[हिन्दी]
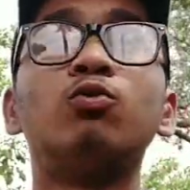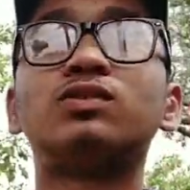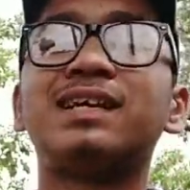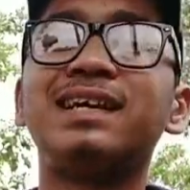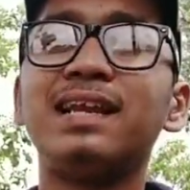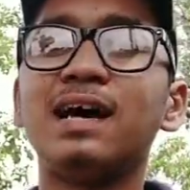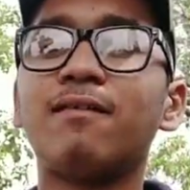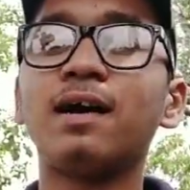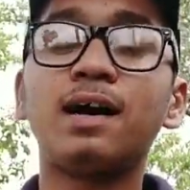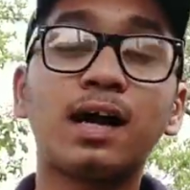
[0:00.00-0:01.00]
उसके
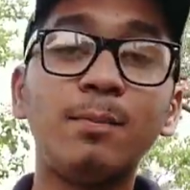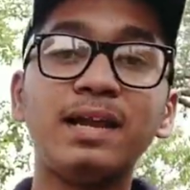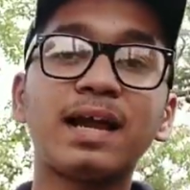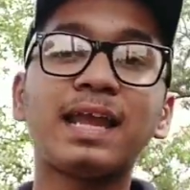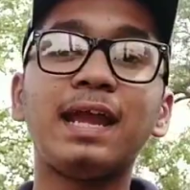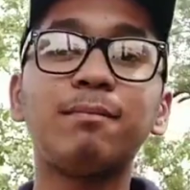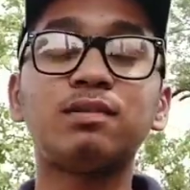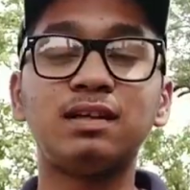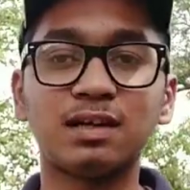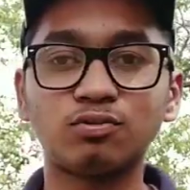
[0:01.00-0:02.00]
अलावा कबीरा के
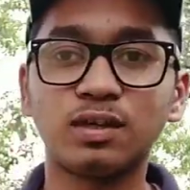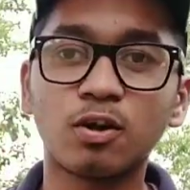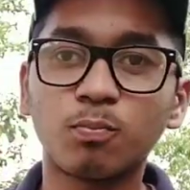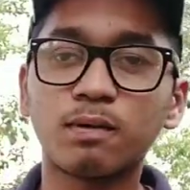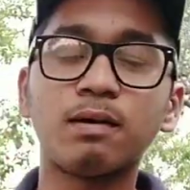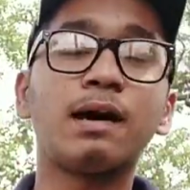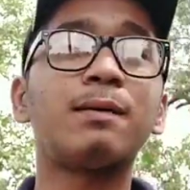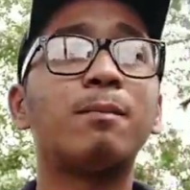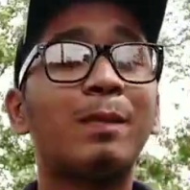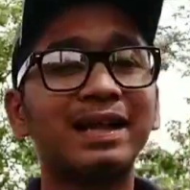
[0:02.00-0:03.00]
एम थ्री थाउजेंड के ऊपर
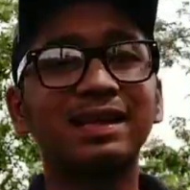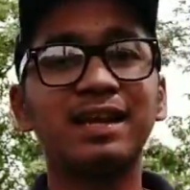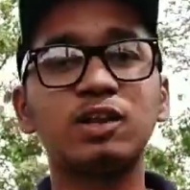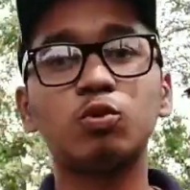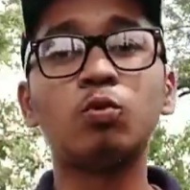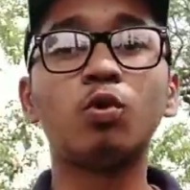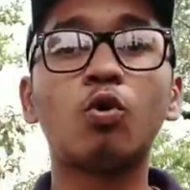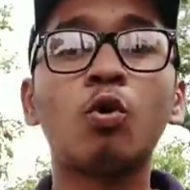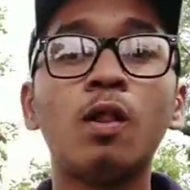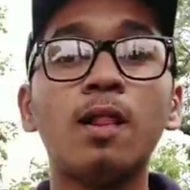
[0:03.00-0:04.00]
अगर हम बात करें तो
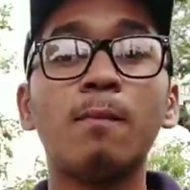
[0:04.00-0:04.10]
उनको